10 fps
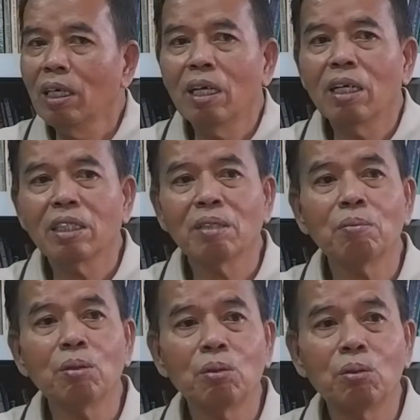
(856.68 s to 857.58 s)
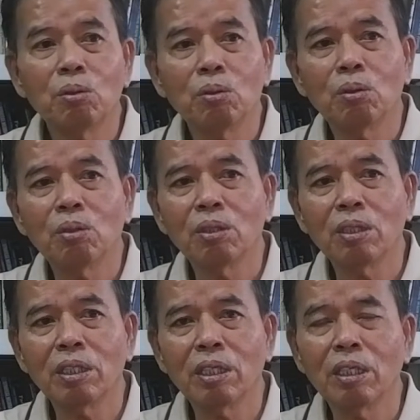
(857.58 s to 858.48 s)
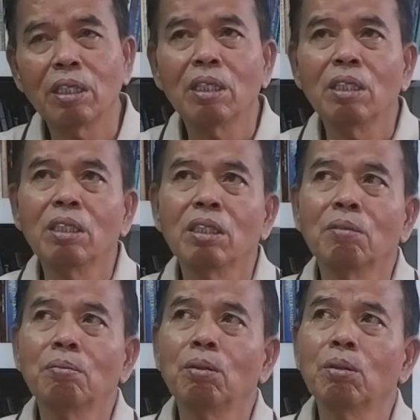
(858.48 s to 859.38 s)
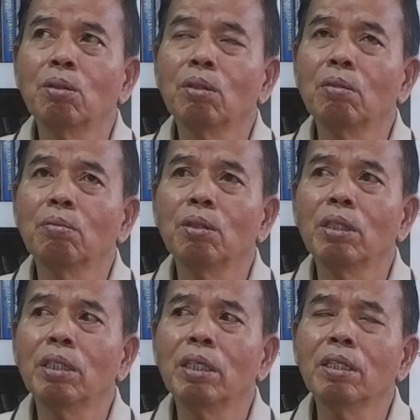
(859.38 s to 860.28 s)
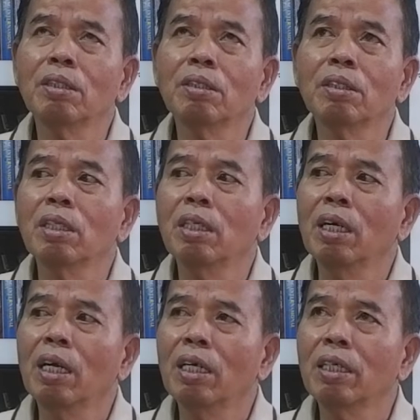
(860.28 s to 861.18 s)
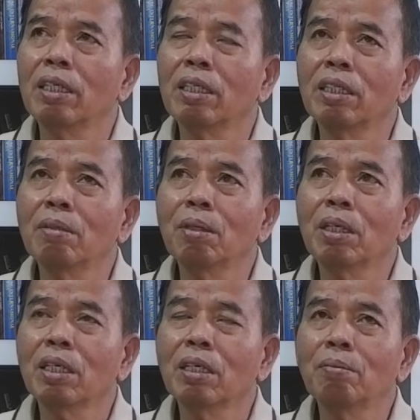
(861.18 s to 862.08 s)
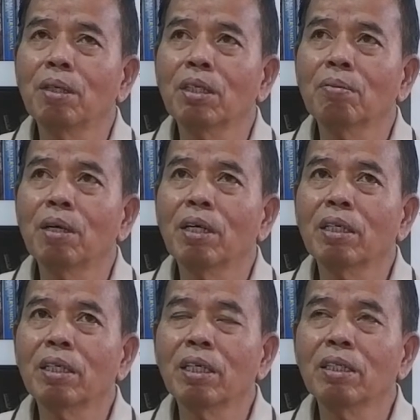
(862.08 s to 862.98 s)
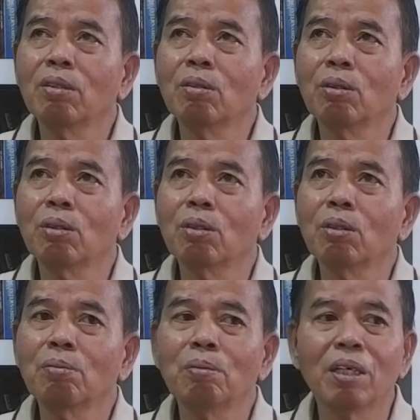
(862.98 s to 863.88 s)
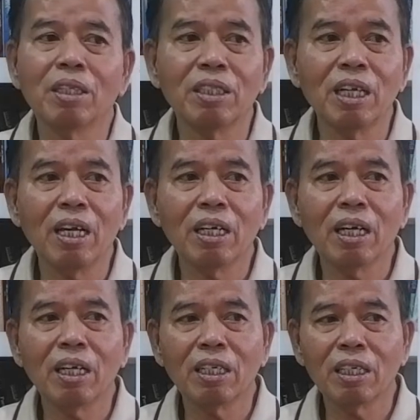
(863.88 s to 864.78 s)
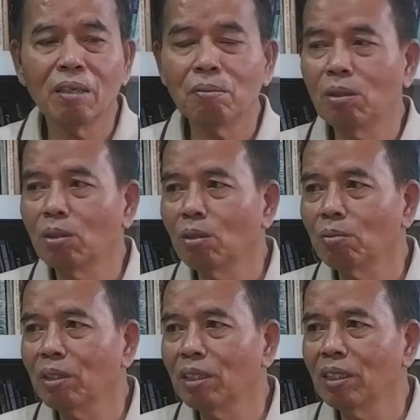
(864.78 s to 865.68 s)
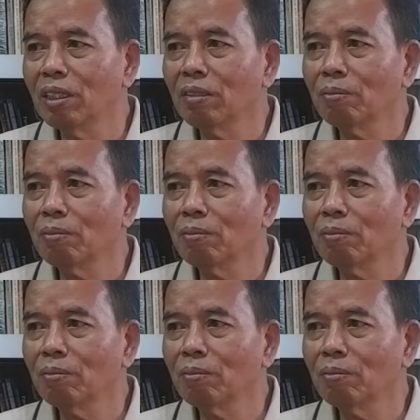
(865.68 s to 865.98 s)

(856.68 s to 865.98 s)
uh, cemburu ya. Cemburu kemudian akhirnya mereka bersepakat untuk mengenyahkan Nabi Yusuf ini